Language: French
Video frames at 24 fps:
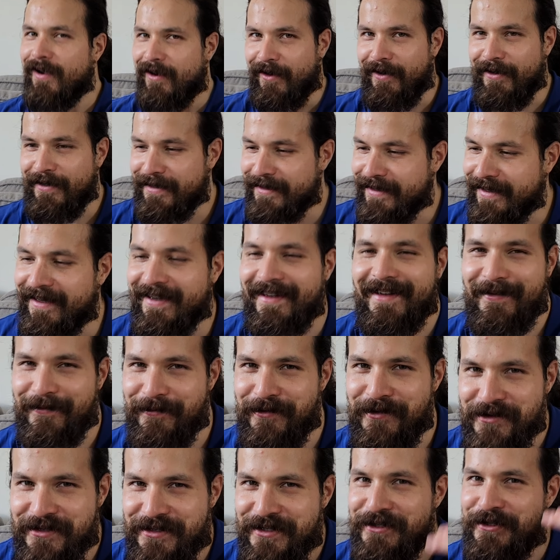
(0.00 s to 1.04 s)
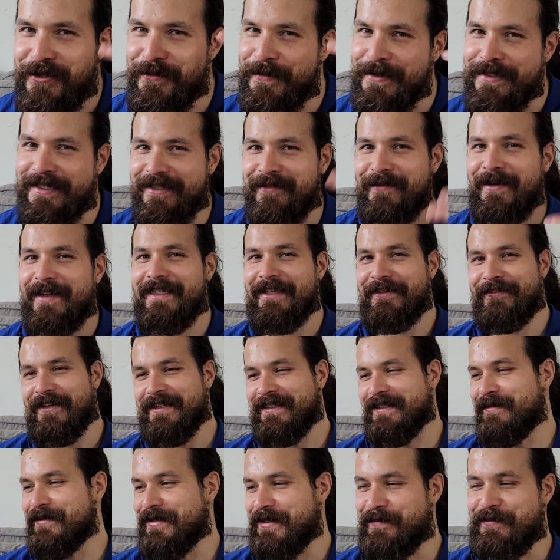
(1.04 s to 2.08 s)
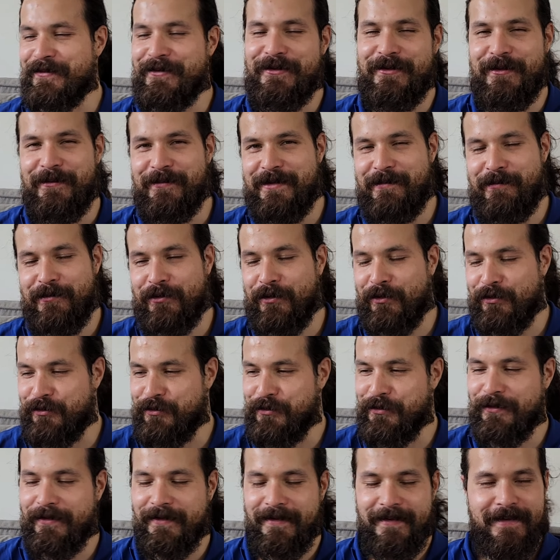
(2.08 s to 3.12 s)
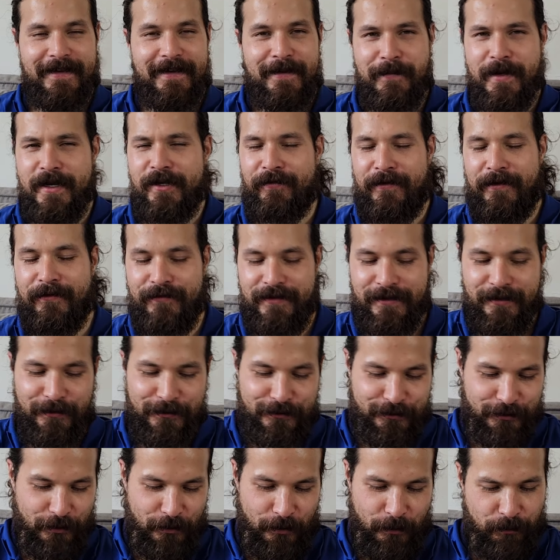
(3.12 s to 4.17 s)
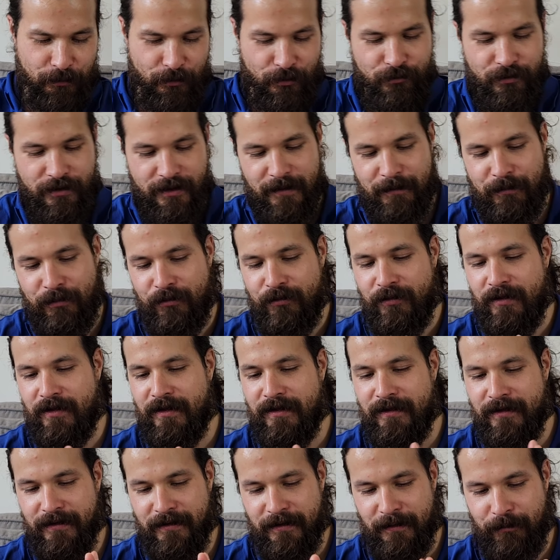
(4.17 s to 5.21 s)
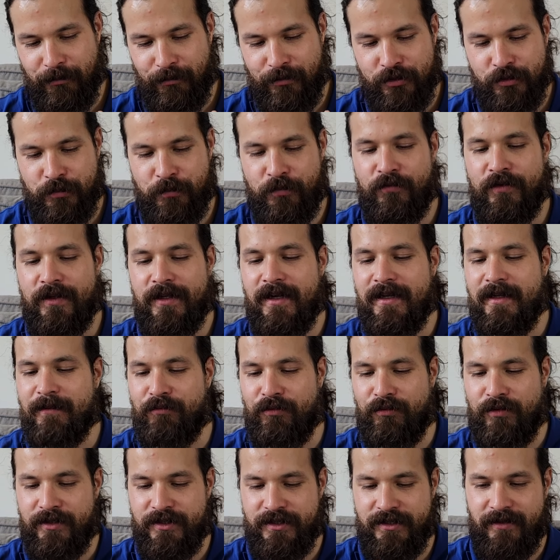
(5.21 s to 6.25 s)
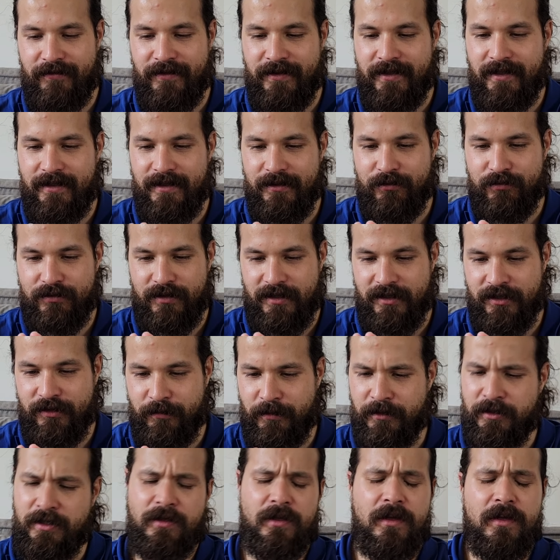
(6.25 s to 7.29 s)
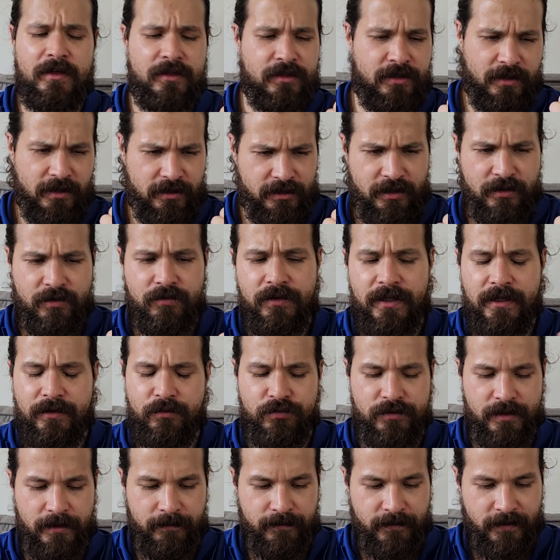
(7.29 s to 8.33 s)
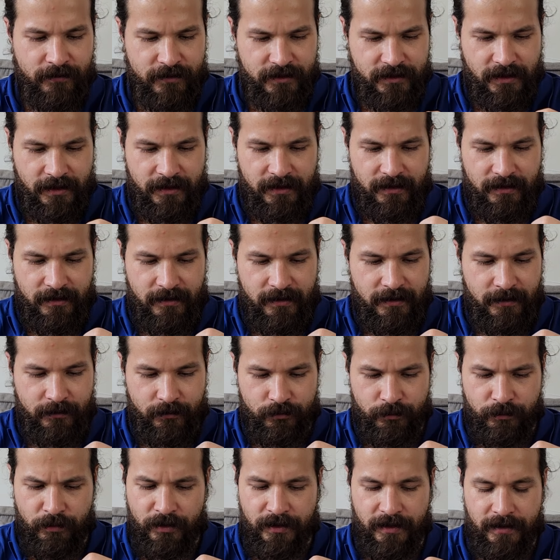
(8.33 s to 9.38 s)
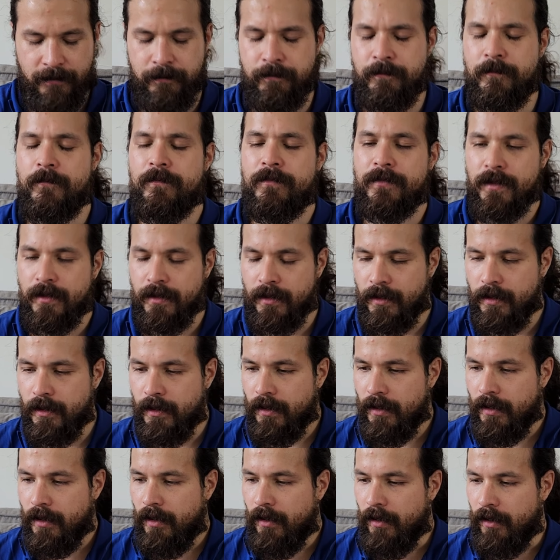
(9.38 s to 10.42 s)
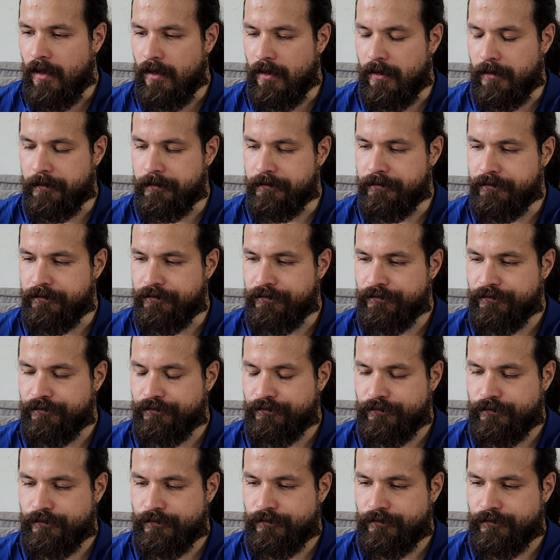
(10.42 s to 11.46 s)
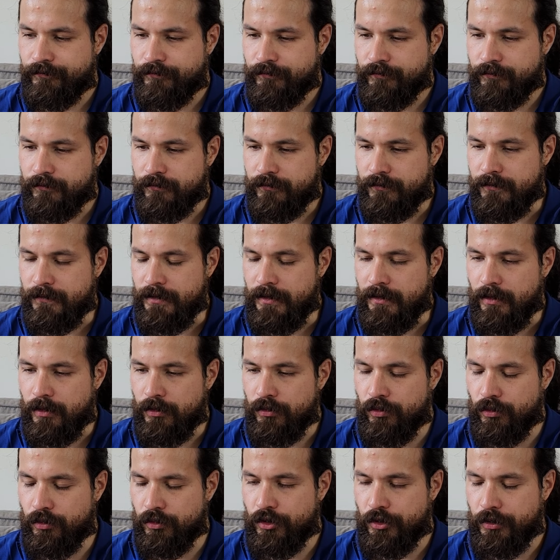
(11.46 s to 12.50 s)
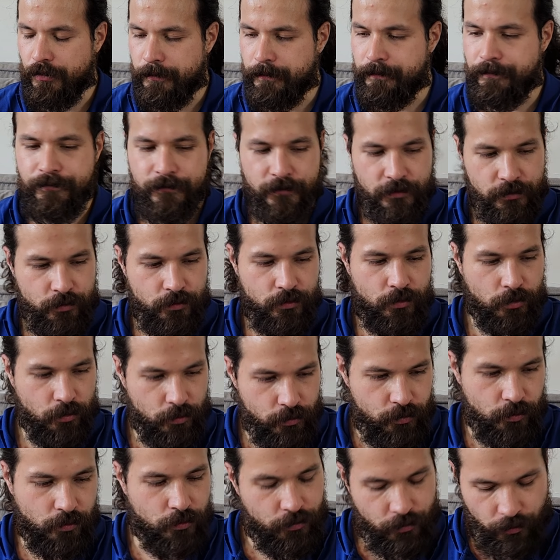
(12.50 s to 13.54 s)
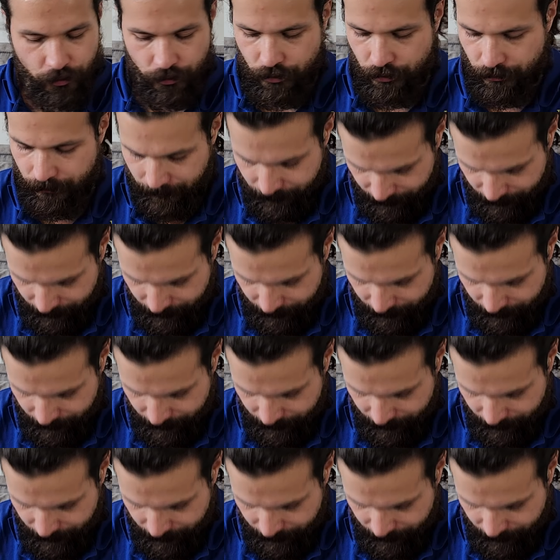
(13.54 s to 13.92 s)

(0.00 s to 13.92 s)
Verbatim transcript: Oh les gars, moi aussi je suis passé par des phases un petit peu, petit peu tendues. Mais je ferai une vidéo sur euh, pourquoi, pourquoi, euh, pourquoi je suis plus vegan et pourquoi j'étais vegan et tout ça. Et je, raconterai tout ça. Végétalien et tout le bordel. Euh, donc, donc, donc, donc.